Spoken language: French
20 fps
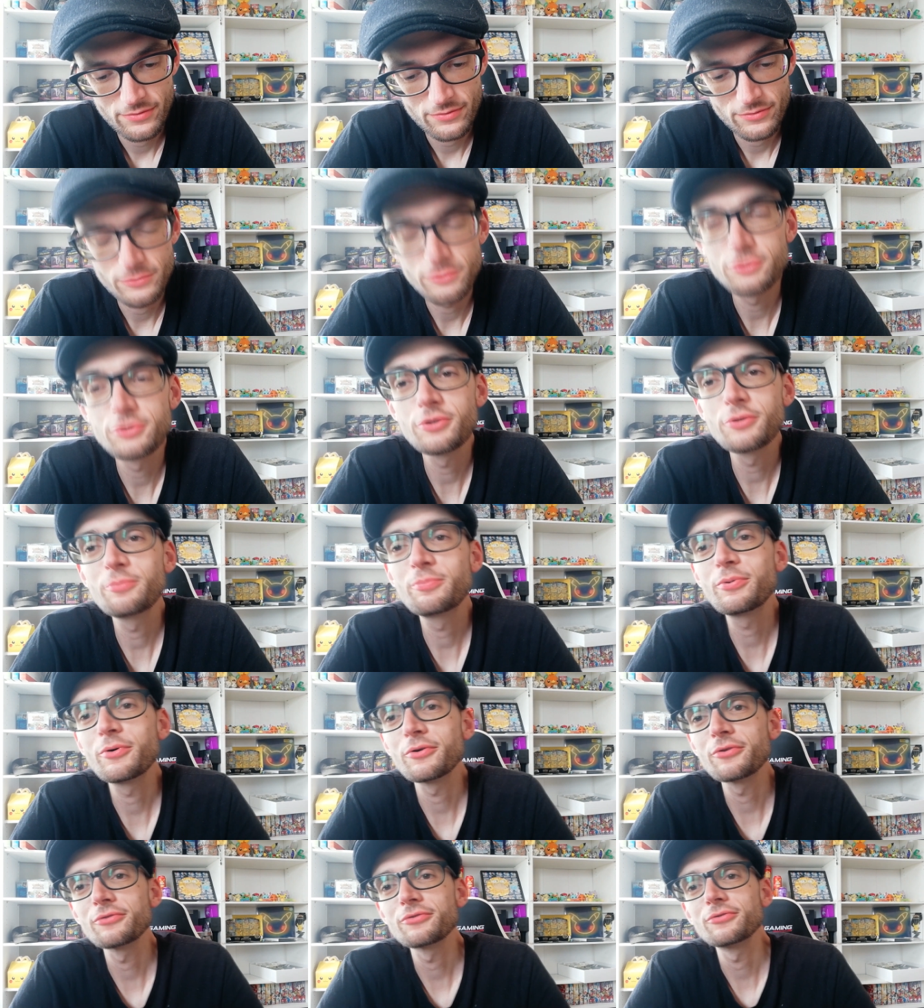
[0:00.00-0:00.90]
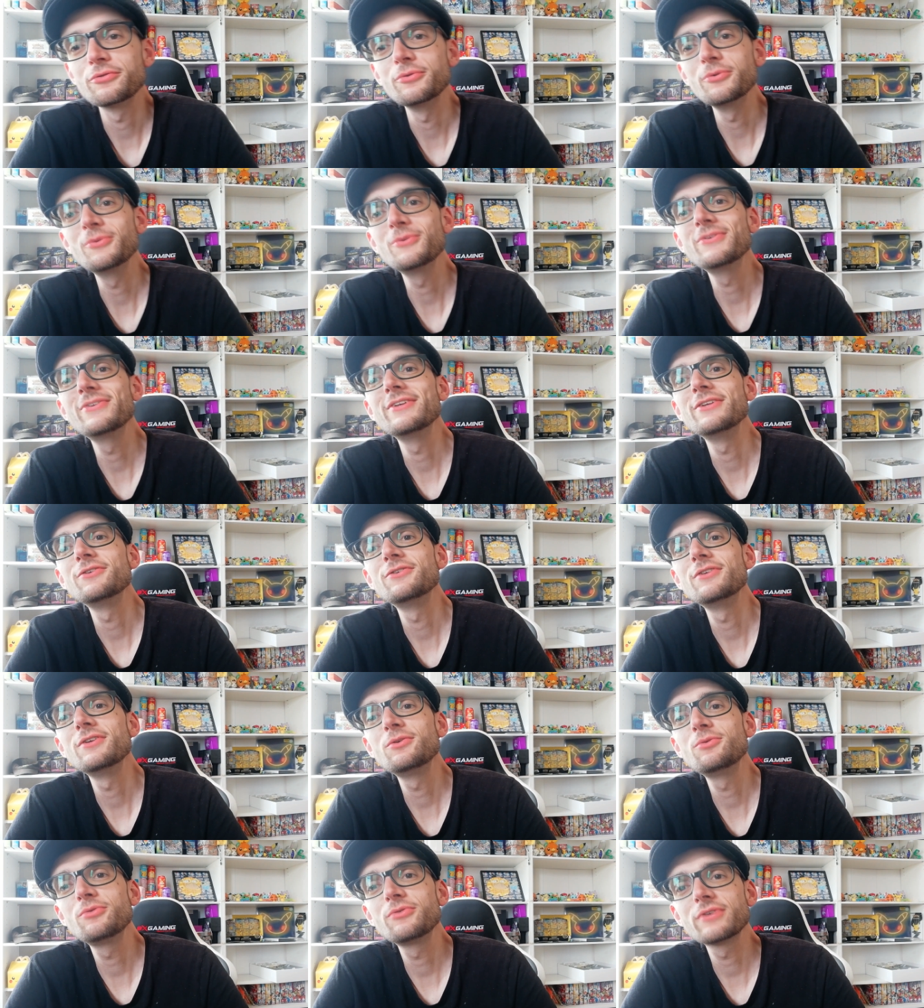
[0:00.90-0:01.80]
je pense une des
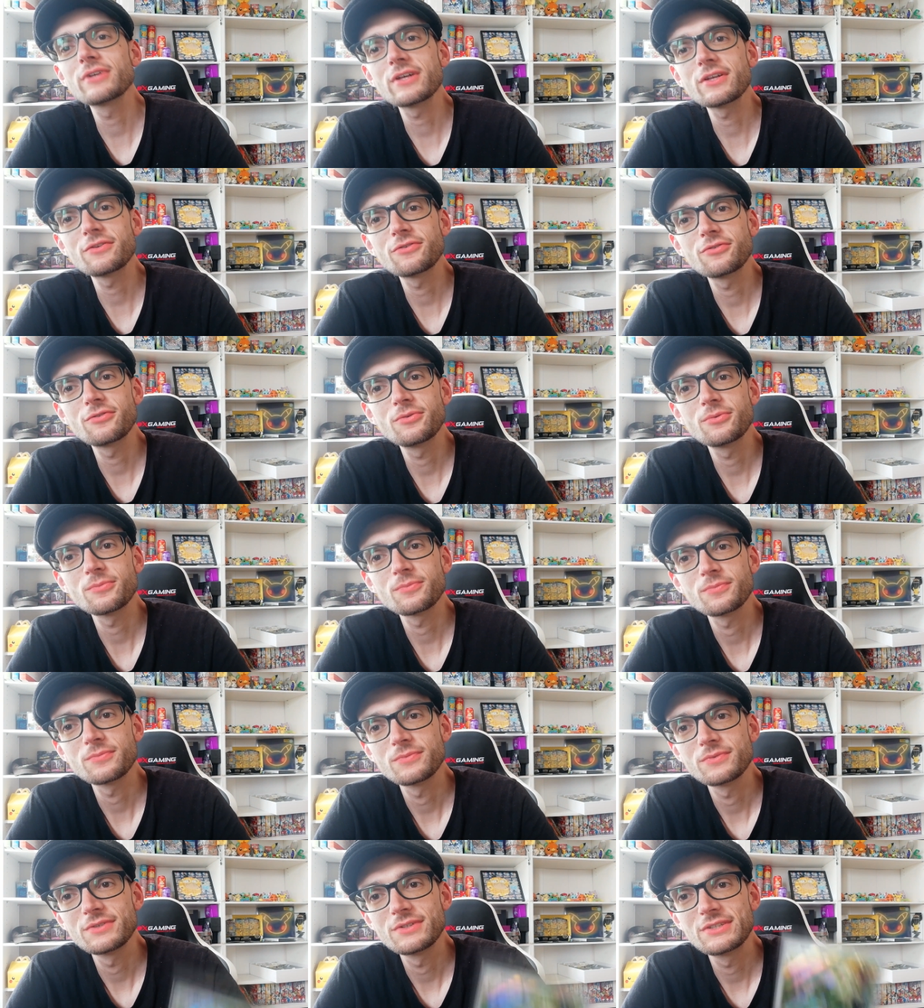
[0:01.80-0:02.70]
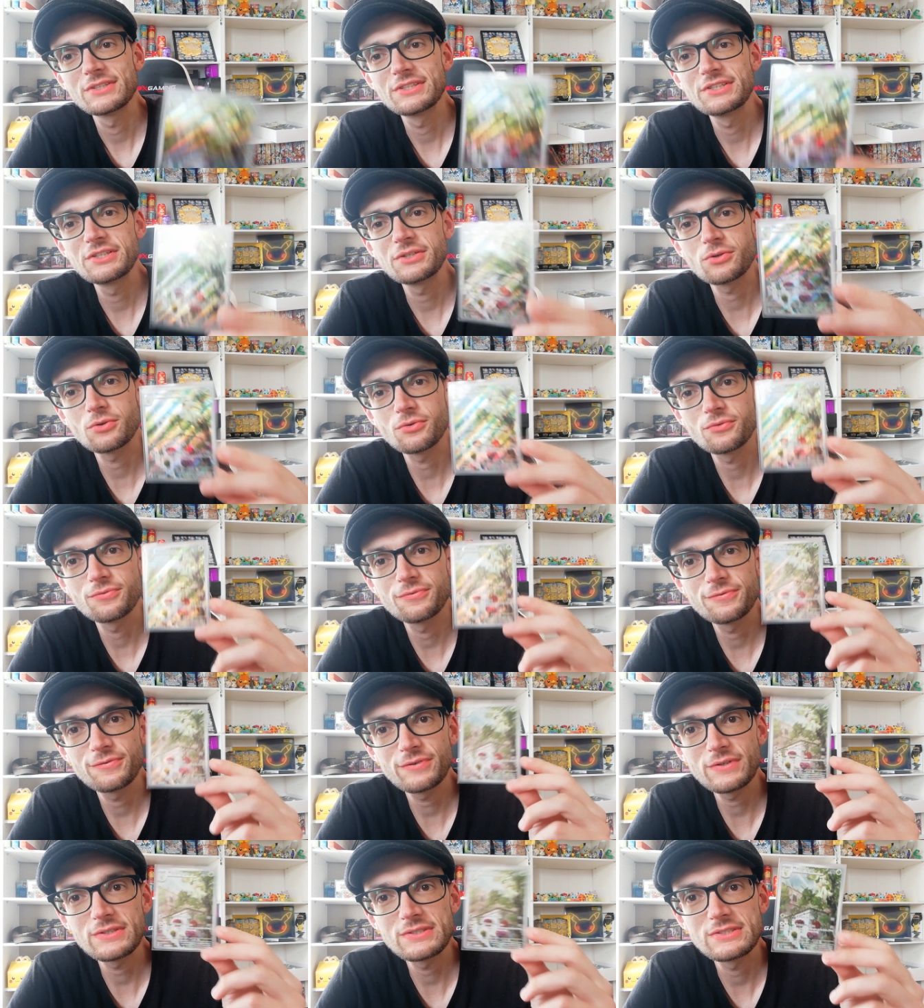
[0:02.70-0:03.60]
illustrations qui rentre
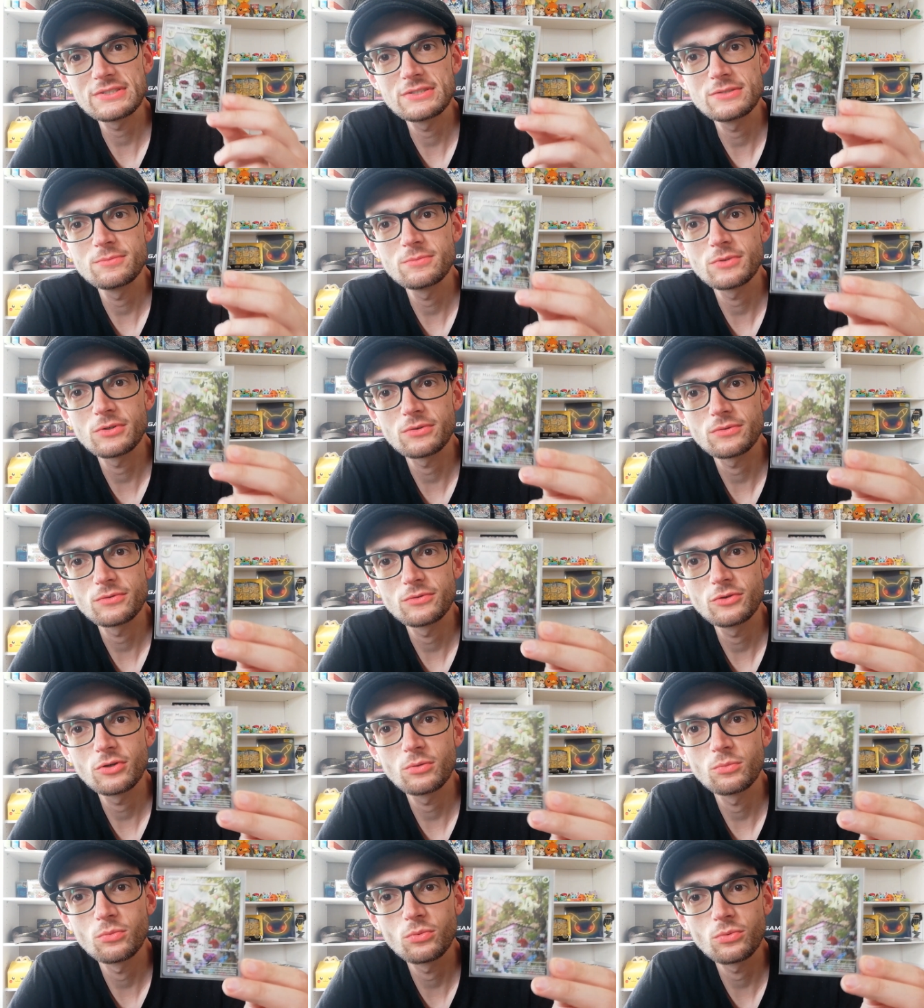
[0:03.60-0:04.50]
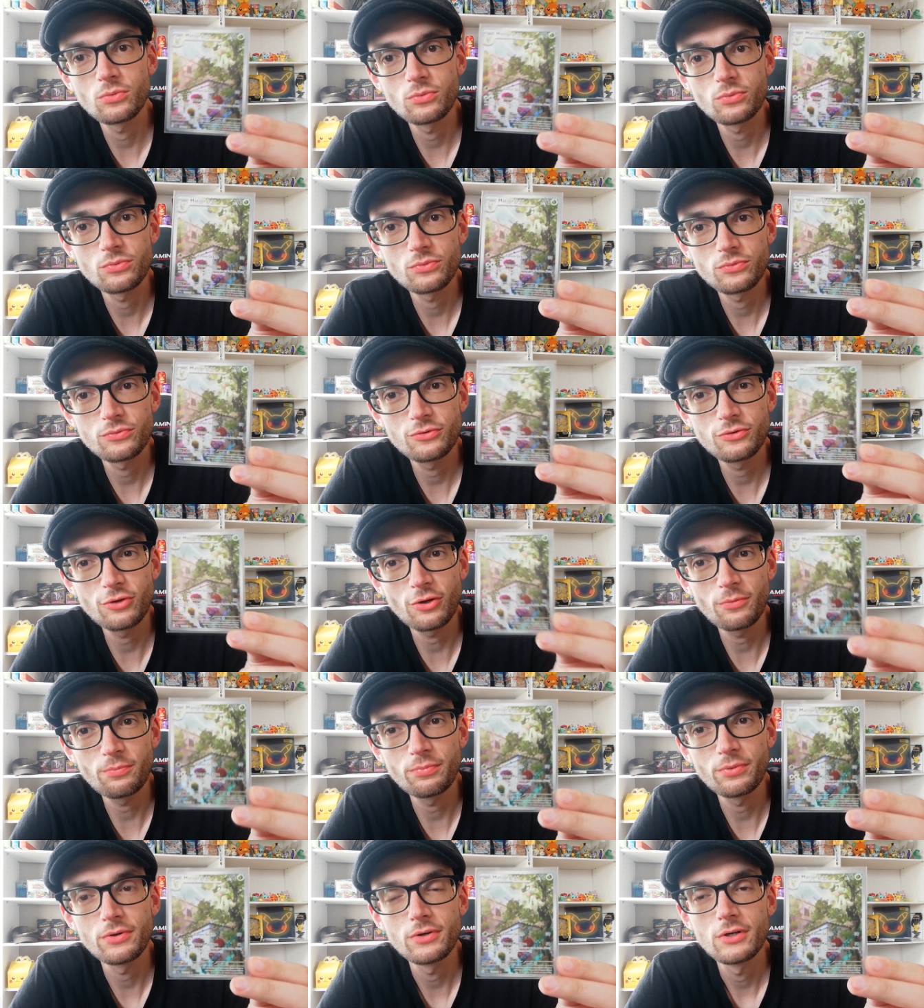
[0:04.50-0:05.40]
facilement dans mon
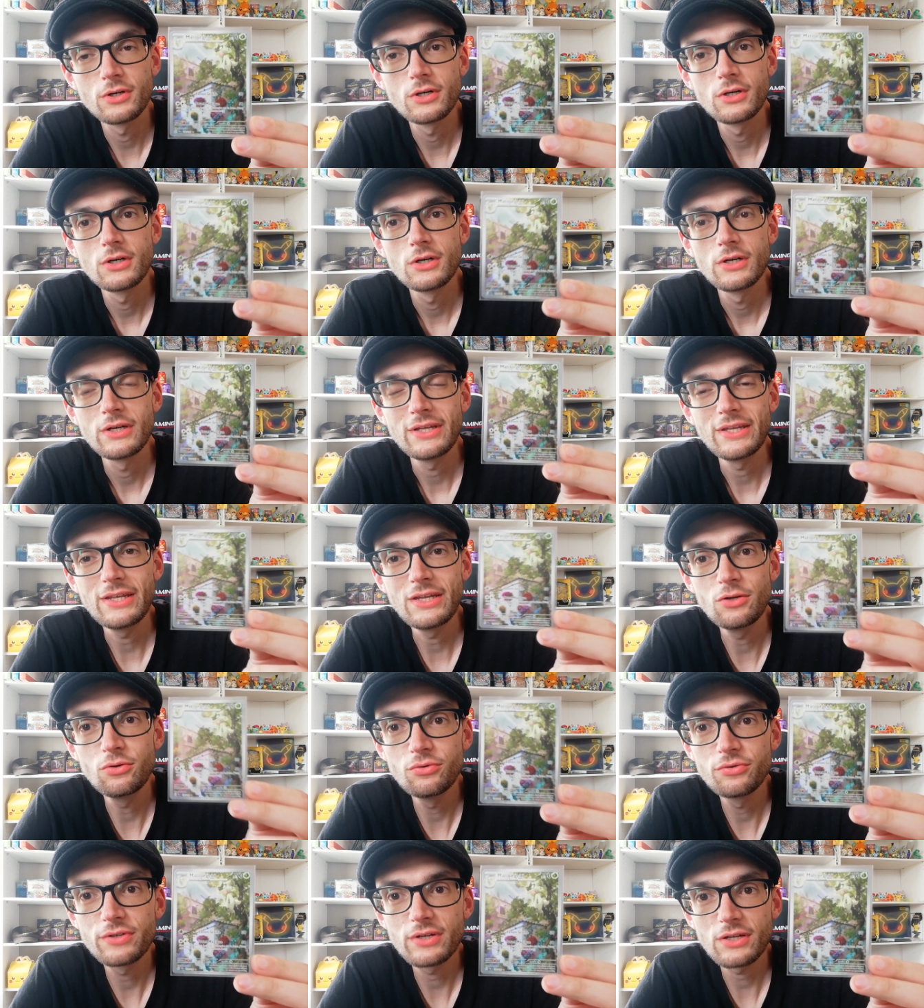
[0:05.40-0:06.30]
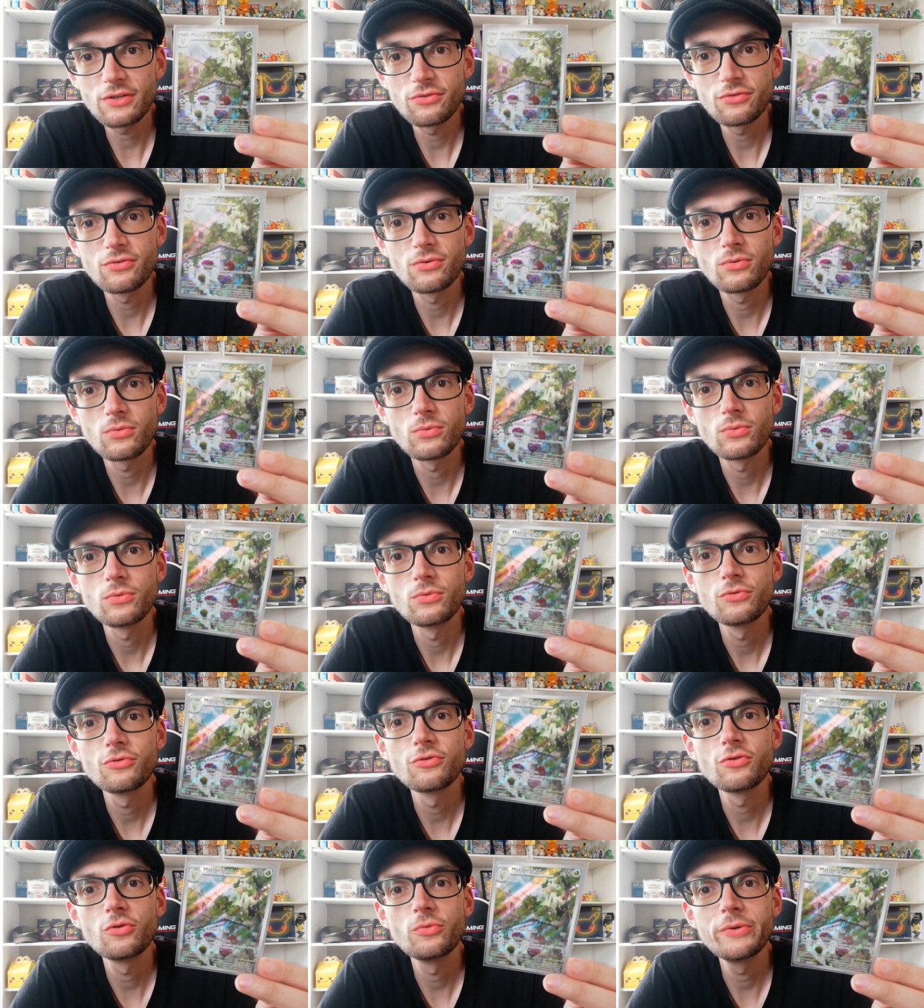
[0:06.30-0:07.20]
top illustration,
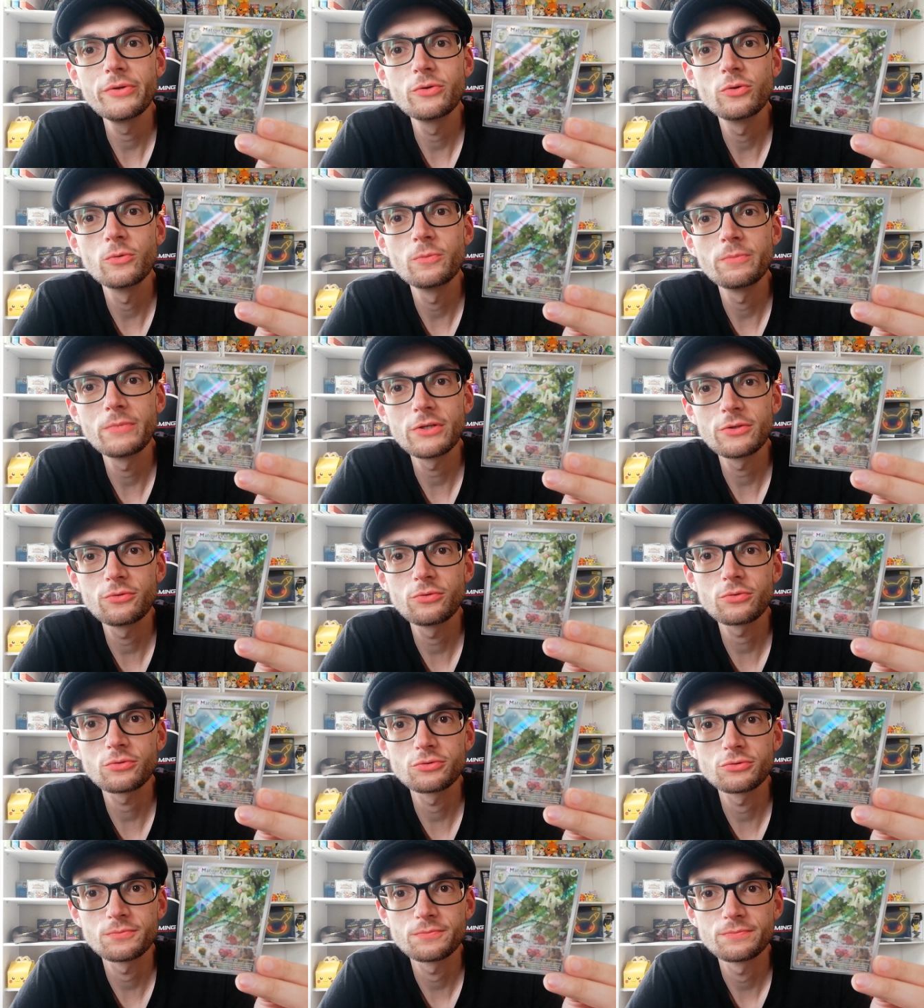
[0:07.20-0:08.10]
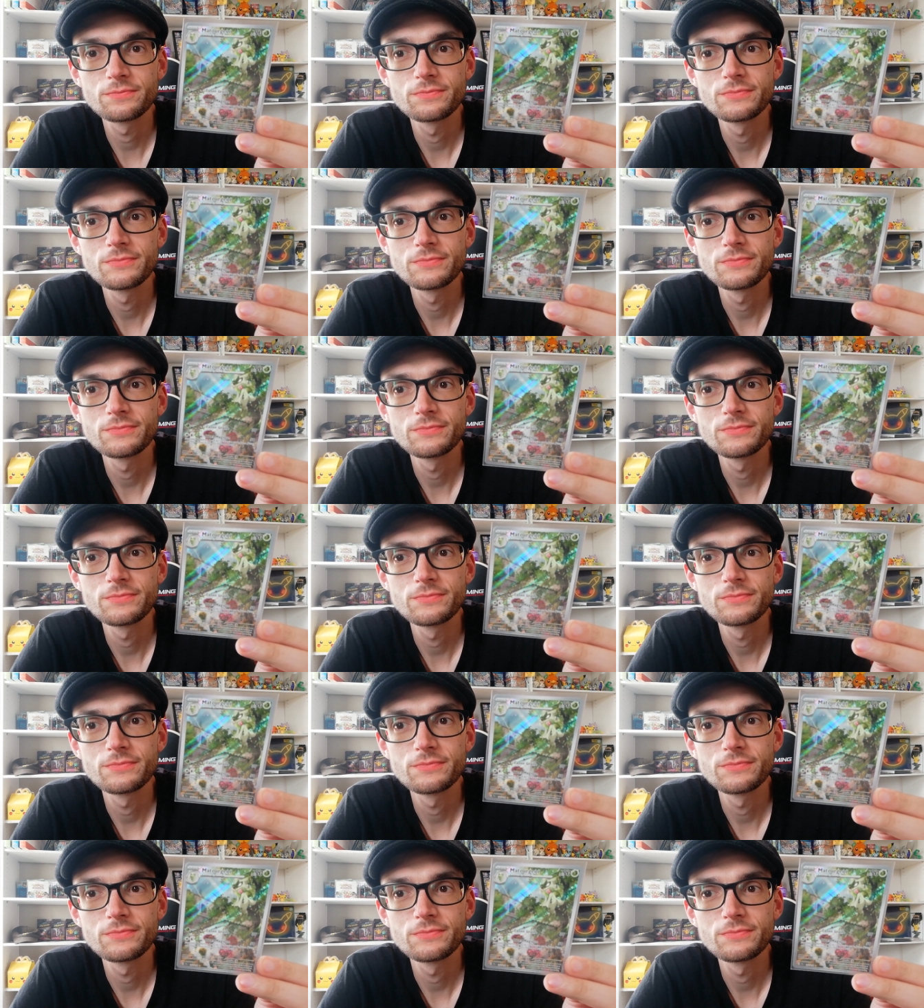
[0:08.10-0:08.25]
celui de maturjon